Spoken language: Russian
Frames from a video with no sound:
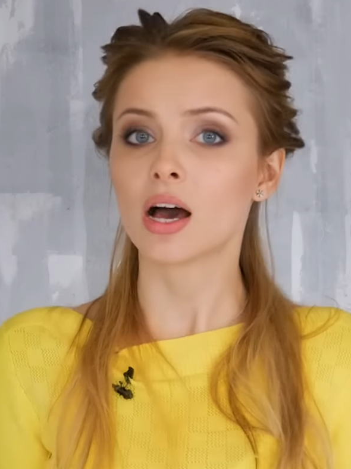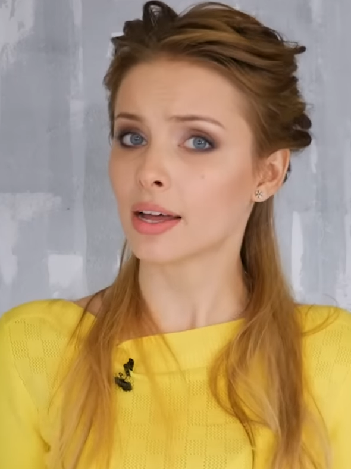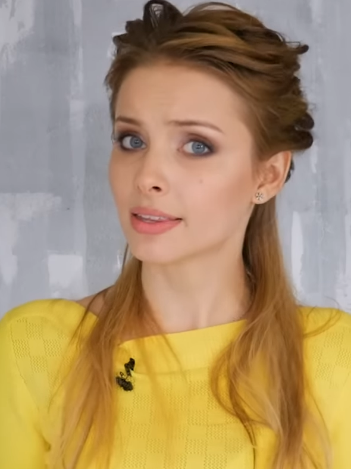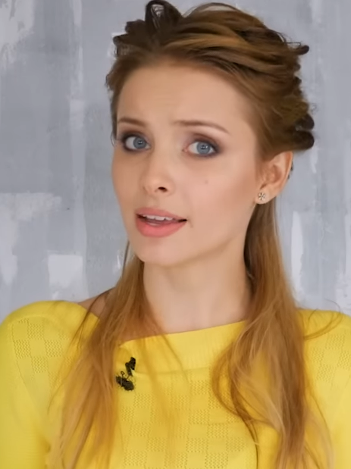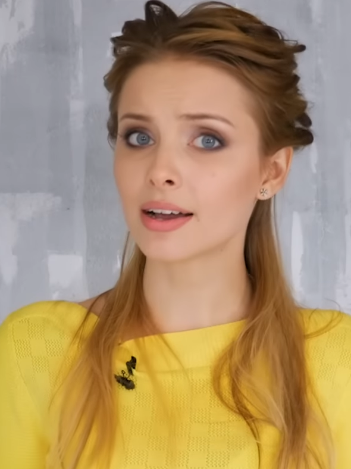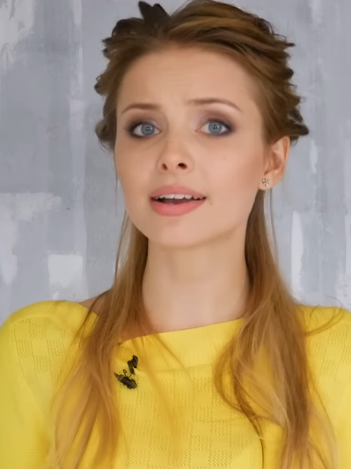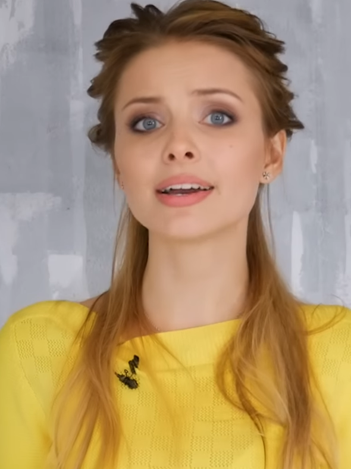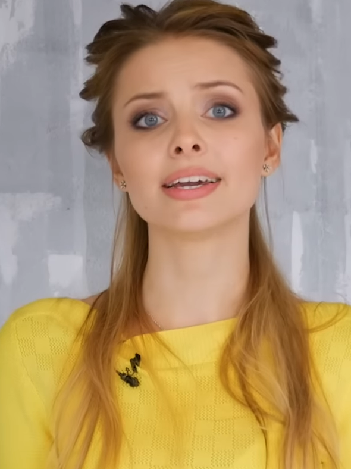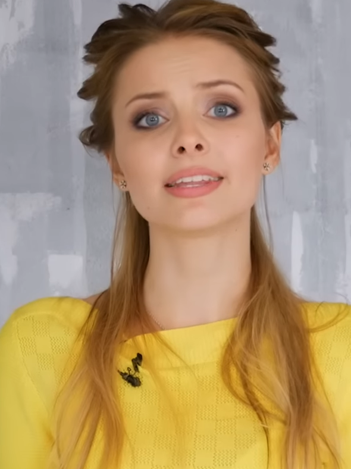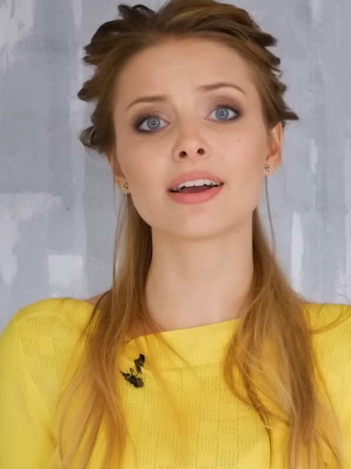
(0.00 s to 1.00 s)
Однако
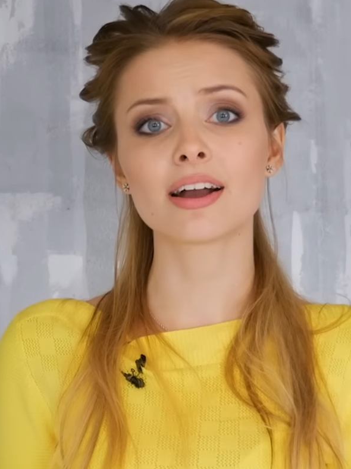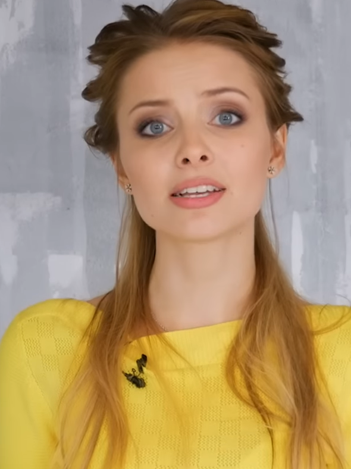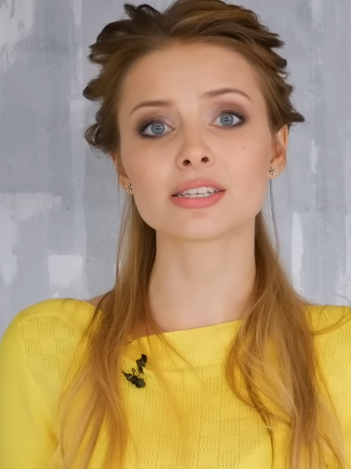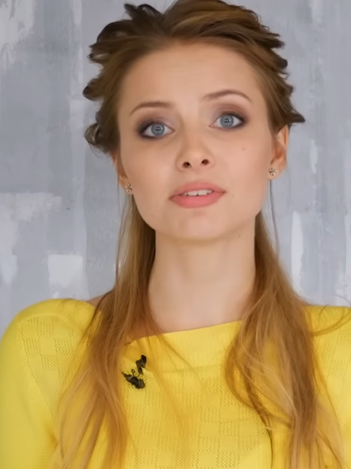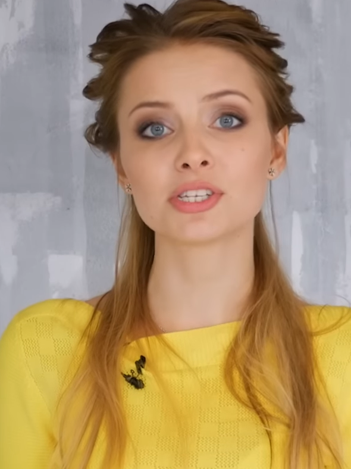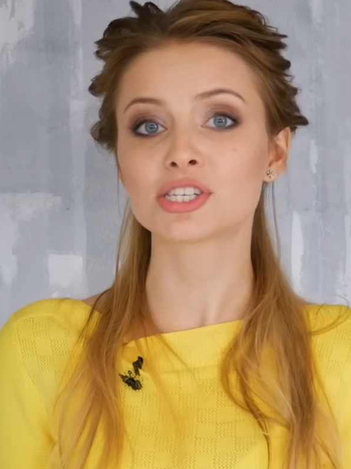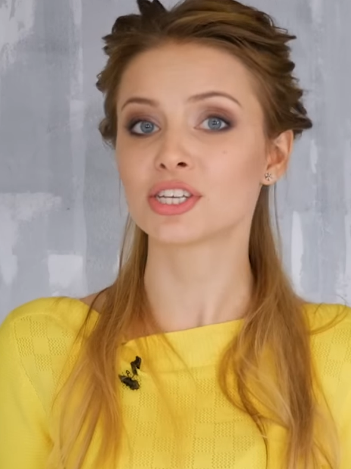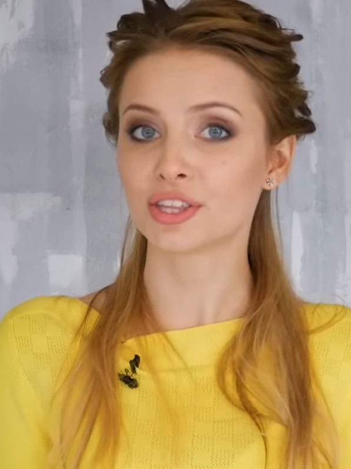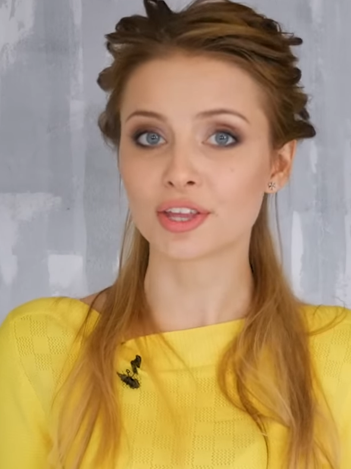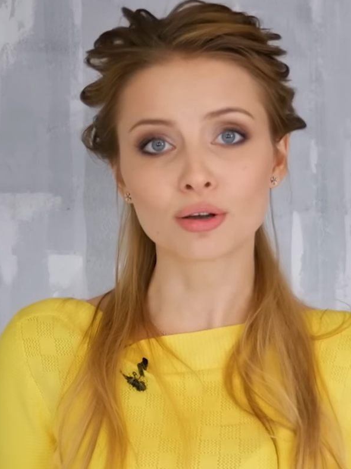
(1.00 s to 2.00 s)
это оказывается
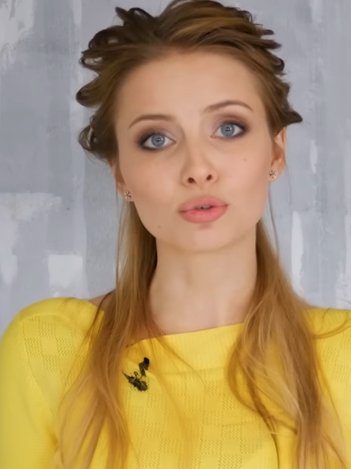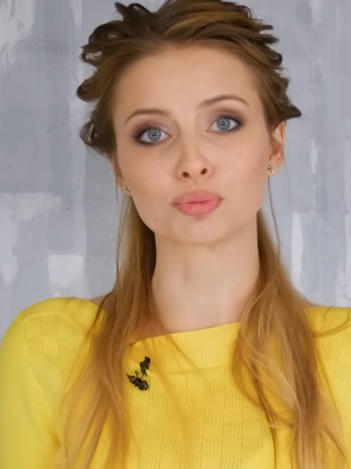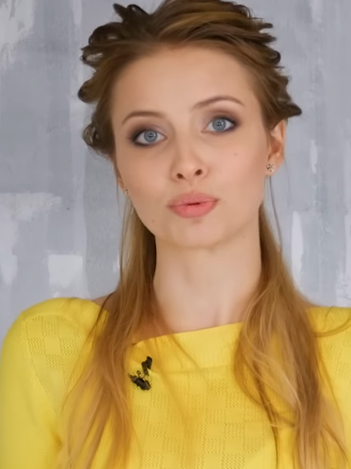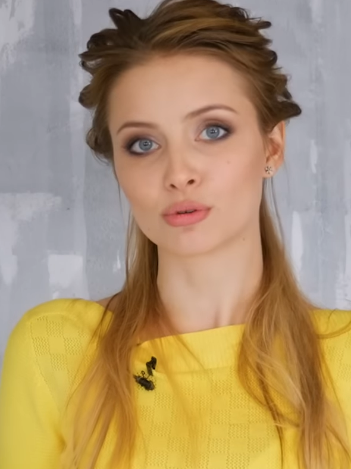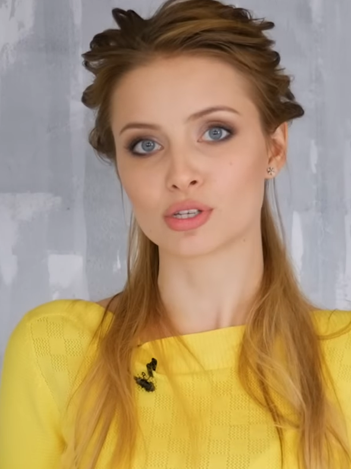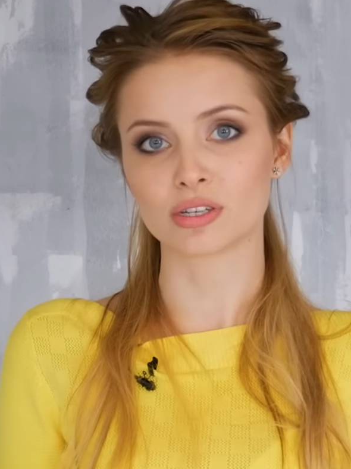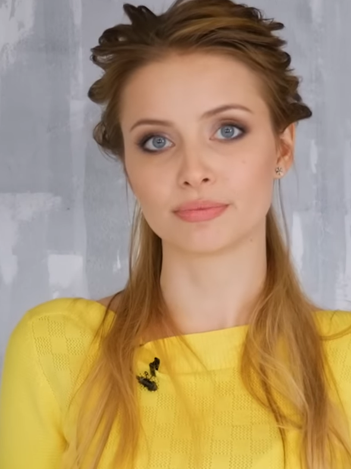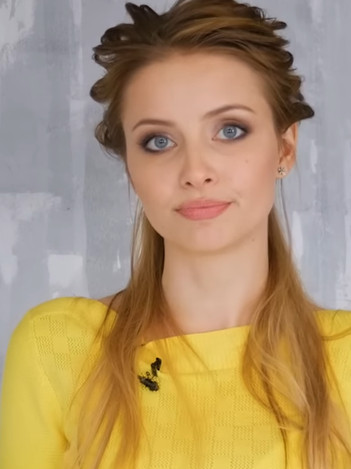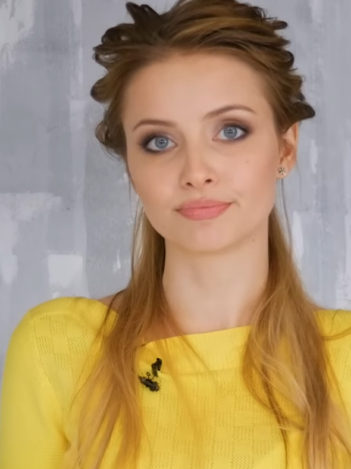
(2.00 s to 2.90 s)
не так уж просто.